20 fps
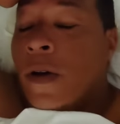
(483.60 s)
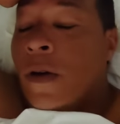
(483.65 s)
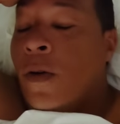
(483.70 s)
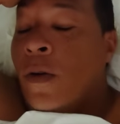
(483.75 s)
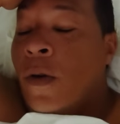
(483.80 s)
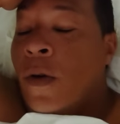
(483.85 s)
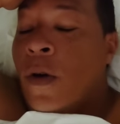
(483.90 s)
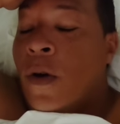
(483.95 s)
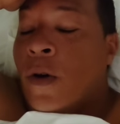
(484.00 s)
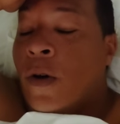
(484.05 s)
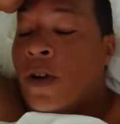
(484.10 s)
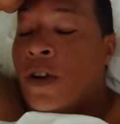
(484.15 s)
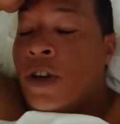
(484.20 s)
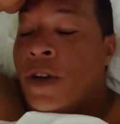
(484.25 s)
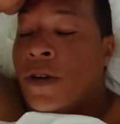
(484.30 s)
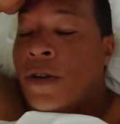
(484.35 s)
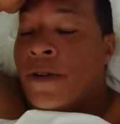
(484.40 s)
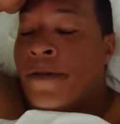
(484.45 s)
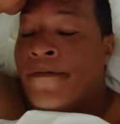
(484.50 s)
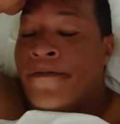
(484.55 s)
al Club de los
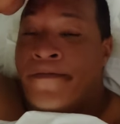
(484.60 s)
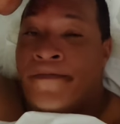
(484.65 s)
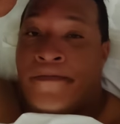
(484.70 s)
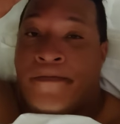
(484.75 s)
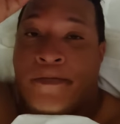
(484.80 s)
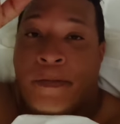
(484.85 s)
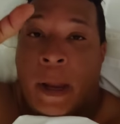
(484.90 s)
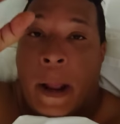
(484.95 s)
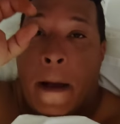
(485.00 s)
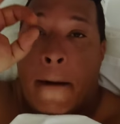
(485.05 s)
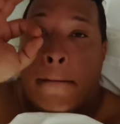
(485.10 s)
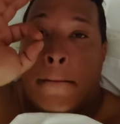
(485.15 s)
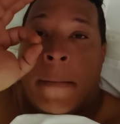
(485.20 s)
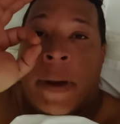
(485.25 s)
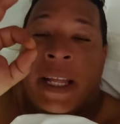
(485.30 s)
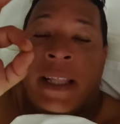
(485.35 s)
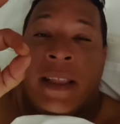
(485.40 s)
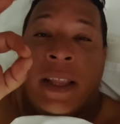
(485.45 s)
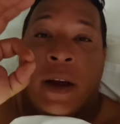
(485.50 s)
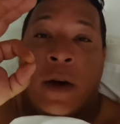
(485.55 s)
Cochinos.
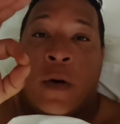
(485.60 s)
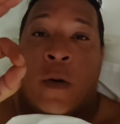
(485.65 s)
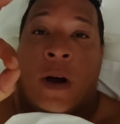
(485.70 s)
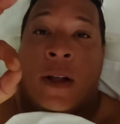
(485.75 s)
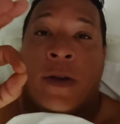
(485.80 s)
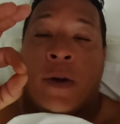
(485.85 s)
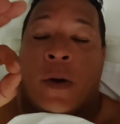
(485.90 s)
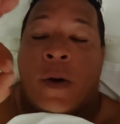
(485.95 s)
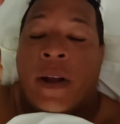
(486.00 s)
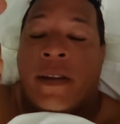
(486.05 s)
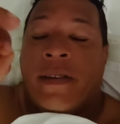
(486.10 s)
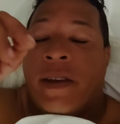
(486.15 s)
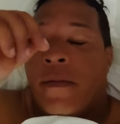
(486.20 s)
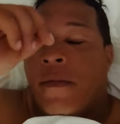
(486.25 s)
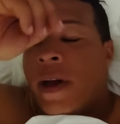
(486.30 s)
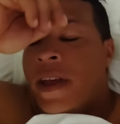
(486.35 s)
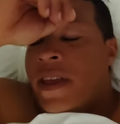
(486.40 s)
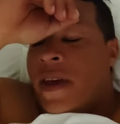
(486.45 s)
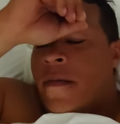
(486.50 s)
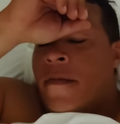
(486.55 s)
24 horas
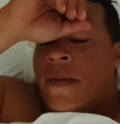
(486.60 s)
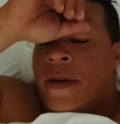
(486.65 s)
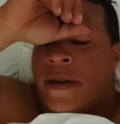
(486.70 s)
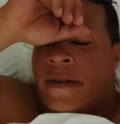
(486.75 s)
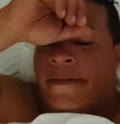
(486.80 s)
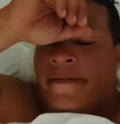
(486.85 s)
sin bañarme.